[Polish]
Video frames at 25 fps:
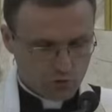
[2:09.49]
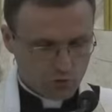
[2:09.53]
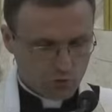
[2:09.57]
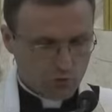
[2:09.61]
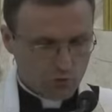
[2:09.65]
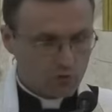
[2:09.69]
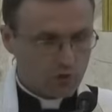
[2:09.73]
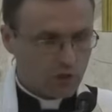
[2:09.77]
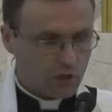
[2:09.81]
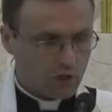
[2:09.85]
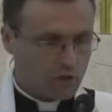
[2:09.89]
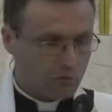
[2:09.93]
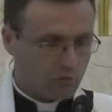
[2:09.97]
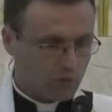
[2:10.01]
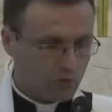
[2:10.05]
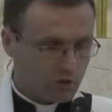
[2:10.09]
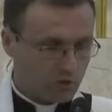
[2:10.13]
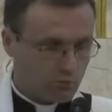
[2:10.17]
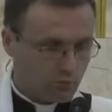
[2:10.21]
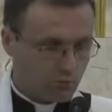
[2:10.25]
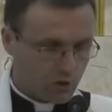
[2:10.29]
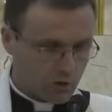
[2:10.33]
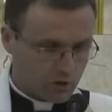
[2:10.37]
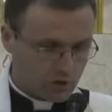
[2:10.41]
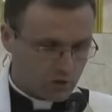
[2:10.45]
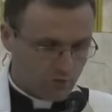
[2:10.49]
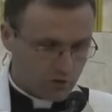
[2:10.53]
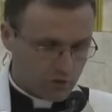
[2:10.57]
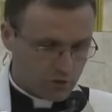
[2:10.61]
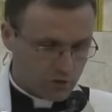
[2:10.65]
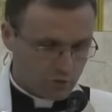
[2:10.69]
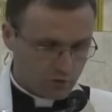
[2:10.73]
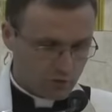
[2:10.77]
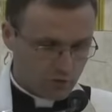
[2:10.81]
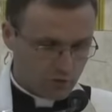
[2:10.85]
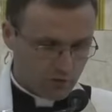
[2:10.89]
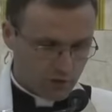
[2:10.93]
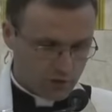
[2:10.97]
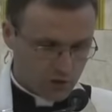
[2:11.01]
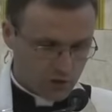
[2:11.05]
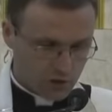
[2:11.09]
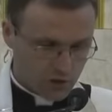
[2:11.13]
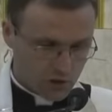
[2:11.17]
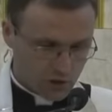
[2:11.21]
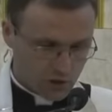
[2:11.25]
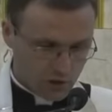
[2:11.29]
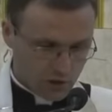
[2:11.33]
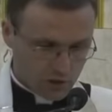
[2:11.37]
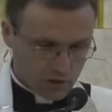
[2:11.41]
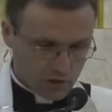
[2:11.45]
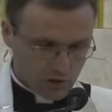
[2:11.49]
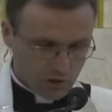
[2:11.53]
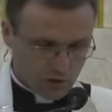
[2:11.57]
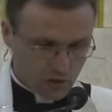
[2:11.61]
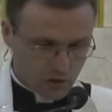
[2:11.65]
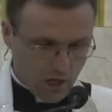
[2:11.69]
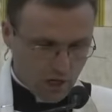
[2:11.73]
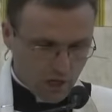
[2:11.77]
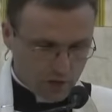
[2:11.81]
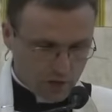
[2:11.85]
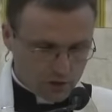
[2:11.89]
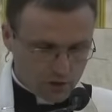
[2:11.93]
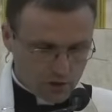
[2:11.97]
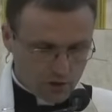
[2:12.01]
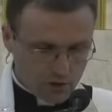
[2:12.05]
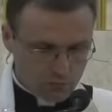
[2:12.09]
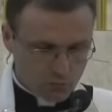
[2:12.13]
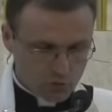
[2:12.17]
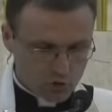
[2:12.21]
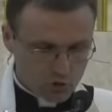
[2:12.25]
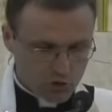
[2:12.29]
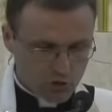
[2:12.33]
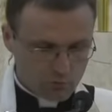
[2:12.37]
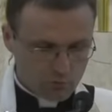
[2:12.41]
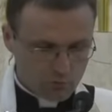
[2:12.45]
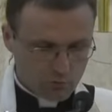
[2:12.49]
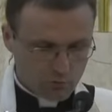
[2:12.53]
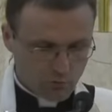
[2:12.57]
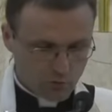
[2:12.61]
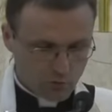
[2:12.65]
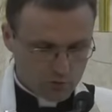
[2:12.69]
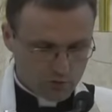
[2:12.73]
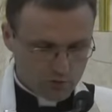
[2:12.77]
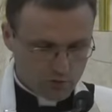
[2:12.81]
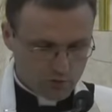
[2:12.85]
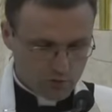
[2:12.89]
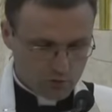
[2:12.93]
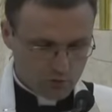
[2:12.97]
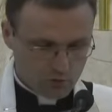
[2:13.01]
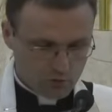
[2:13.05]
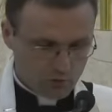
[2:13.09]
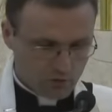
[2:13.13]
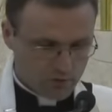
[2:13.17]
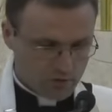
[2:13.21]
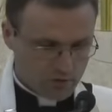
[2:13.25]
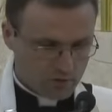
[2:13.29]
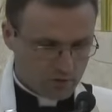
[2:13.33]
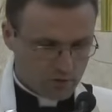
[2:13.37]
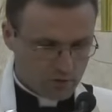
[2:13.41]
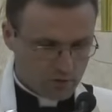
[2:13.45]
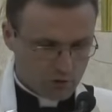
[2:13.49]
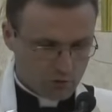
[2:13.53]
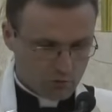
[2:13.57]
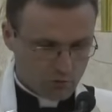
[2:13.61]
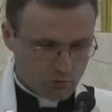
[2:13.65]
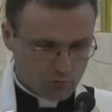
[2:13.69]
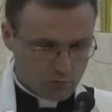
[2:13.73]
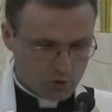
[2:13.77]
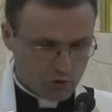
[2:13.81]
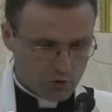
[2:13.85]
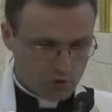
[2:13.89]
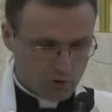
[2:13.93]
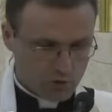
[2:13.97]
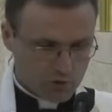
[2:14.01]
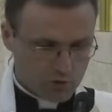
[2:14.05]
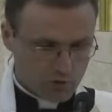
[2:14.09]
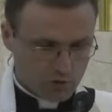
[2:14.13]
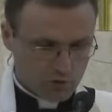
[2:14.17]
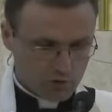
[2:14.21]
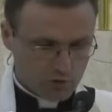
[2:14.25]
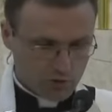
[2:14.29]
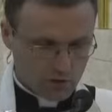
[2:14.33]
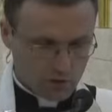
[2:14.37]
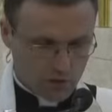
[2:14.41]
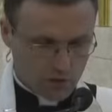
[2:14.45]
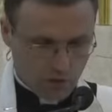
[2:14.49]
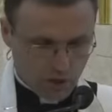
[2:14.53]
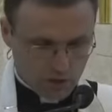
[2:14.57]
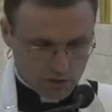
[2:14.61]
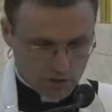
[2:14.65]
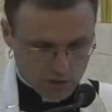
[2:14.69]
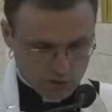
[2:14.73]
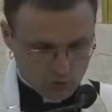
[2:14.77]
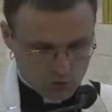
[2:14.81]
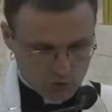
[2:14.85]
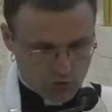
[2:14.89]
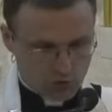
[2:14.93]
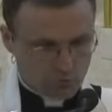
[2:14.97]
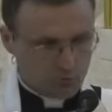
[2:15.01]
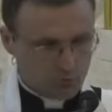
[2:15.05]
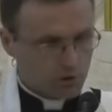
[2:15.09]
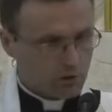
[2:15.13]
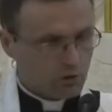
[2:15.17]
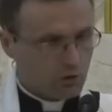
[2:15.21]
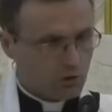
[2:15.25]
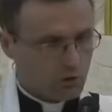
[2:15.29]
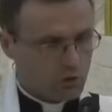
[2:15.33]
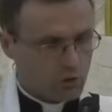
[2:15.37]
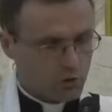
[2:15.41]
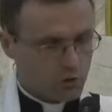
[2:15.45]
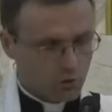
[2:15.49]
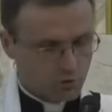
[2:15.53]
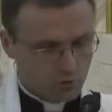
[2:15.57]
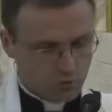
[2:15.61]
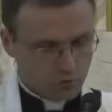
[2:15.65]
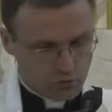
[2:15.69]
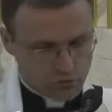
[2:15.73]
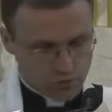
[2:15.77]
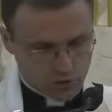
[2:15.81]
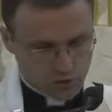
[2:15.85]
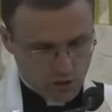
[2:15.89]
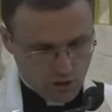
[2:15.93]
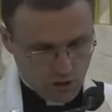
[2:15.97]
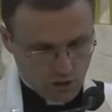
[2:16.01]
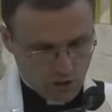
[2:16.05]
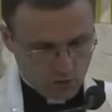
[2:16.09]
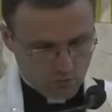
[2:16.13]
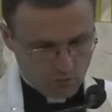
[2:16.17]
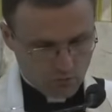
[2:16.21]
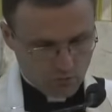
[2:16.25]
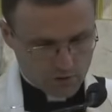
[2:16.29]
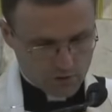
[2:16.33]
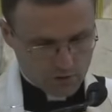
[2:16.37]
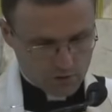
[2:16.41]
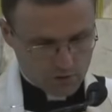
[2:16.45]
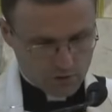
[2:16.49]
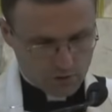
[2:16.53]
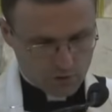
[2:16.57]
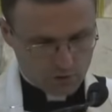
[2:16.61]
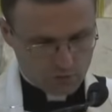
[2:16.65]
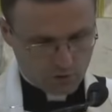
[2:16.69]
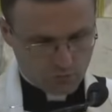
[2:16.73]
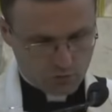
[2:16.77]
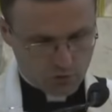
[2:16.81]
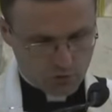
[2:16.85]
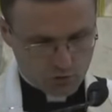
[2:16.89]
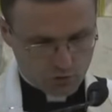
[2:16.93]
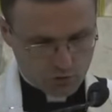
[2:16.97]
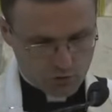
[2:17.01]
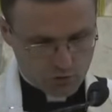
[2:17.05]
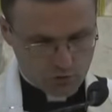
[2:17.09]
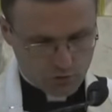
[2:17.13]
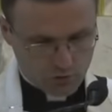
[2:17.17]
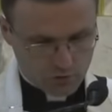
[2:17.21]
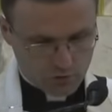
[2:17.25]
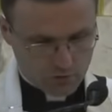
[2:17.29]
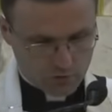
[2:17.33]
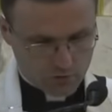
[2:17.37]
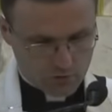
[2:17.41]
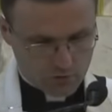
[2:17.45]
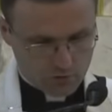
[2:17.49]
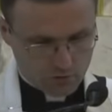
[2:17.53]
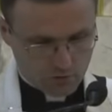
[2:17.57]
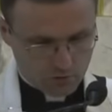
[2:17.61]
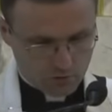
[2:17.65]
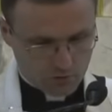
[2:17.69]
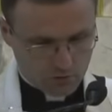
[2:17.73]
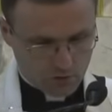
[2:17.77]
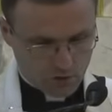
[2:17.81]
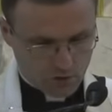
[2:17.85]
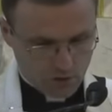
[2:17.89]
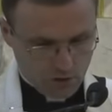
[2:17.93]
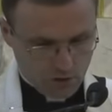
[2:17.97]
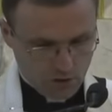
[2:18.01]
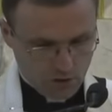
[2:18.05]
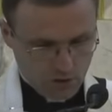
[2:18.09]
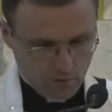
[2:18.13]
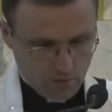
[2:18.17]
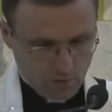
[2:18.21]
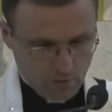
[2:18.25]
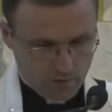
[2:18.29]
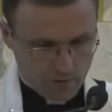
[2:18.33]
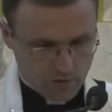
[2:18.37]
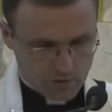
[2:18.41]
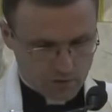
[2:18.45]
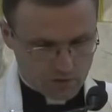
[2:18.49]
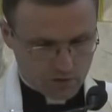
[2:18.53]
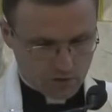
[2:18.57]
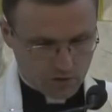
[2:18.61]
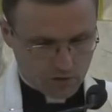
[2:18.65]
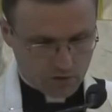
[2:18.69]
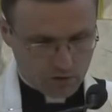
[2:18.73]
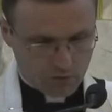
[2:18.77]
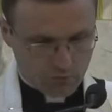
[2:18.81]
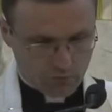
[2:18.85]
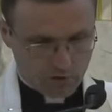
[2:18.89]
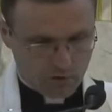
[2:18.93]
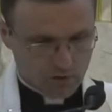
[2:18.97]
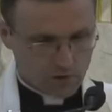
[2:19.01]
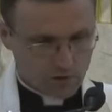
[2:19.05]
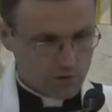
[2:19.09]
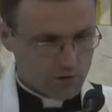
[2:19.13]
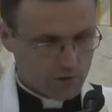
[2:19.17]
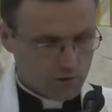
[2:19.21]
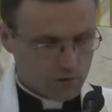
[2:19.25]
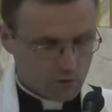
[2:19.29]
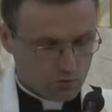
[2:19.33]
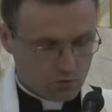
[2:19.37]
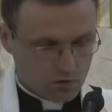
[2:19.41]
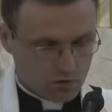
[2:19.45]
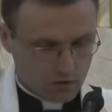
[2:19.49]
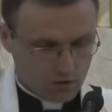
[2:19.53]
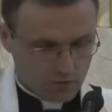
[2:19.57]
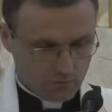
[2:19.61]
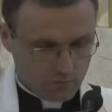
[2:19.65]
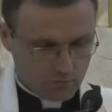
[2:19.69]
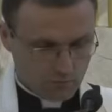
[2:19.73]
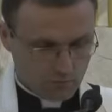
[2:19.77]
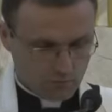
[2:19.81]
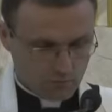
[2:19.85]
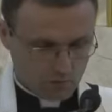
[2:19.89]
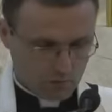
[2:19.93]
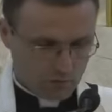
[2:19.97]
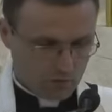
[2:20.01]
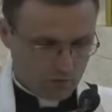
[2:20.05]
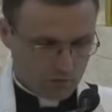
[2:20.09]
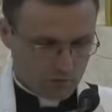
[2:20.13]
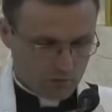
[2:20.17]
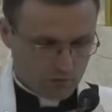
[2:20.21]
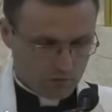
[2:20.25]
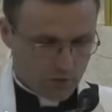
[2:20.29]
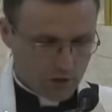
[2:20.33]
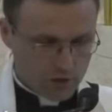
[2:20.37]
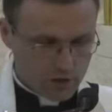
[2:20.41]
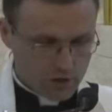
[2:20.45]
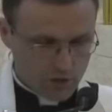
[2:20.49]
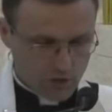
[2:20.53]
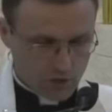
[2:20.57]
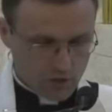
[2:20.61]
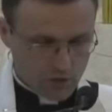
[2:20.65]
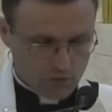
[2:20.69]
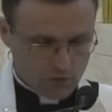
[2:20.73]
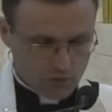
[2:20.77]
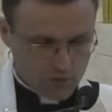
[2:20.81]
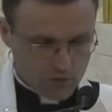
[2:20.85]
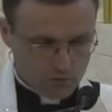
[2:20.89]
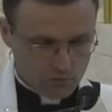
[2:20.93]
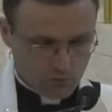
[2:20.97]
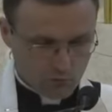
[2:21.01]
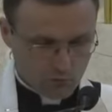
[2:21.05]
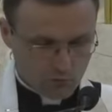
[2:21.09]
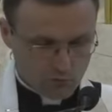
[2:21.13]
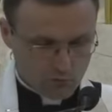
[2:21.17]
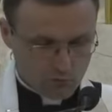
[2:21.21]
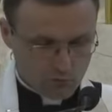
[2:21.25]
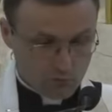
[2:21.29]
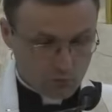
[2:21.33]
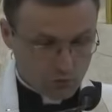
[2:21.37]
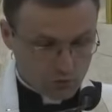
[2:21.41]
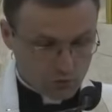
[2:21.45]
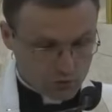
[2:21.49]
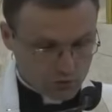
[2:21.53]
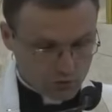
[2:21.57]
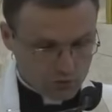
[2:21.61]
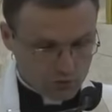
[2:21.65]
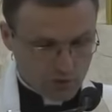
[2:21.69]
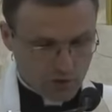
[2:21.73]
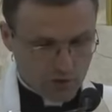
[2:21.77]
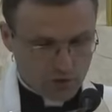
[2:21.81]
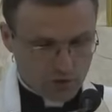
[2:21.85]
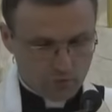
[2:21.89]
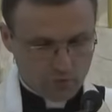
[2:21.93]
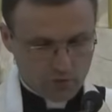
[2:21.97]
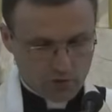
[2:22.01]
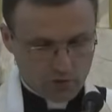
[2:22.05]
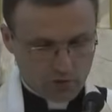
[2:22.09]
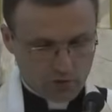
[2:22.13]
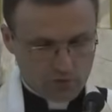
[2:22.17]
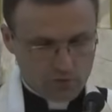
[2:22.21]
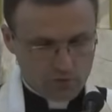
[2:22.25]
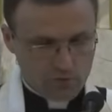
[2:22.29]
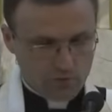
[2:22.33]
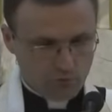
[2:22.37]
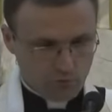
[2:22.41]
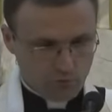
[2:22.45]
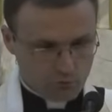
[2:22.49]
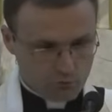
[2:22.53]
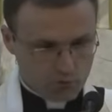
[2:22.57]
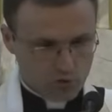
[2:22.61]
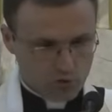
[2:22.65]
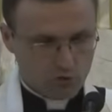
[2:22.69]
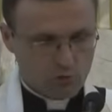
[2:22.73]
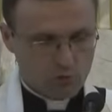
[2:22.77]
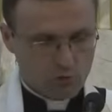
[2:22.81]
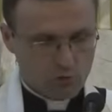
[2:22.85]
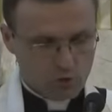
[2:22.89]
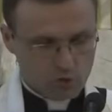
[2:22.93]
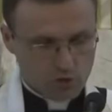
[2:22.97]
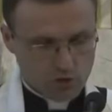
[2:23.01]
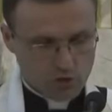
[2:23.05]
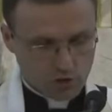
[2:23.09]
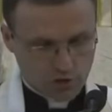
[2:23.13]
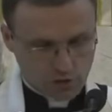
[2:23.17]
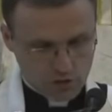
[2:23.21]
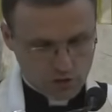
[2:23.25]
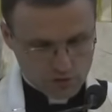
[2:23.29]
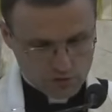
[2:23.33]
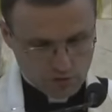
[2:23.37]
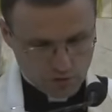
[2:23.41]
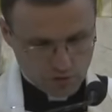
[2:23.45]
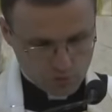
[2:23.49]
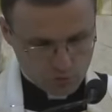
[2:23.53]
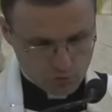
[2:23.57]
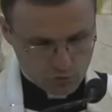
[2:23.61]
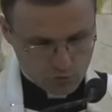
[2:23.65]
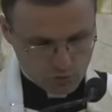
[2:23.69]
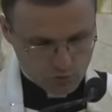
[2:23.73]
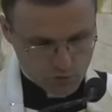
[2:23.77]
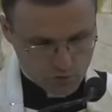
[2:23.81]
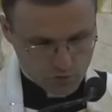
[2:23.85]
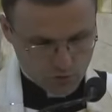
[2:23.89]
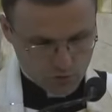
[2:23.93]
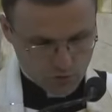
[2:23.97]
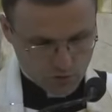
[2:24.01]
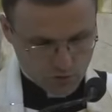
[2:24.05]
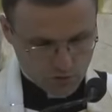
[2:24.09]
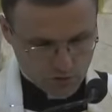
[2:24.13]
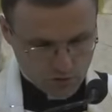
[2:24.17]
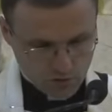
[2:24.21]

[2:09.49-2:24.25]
Oglądanie Pana Boga twarzą w twarz, tego ani nie możemy poznać o własnych siłach przyrodzonych, ani nie możemy tego osiągnąć o własnych siłach przyrodzonych. Stąd jest jak najbardziej cnota e, nadziei w swoim motywie, jak i w swoim przedmiocie jest nadprzyrodzona.